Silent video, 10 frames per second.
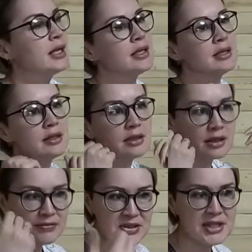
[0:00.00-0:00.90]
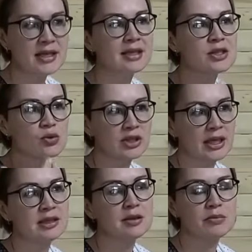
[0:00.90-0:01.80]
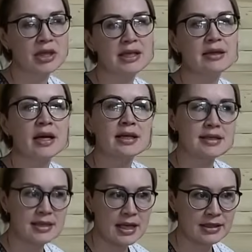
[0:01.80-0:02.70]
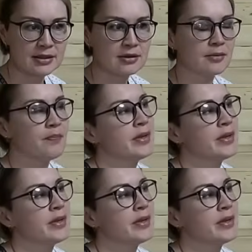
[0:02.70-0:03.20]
и все консультанты были заняты.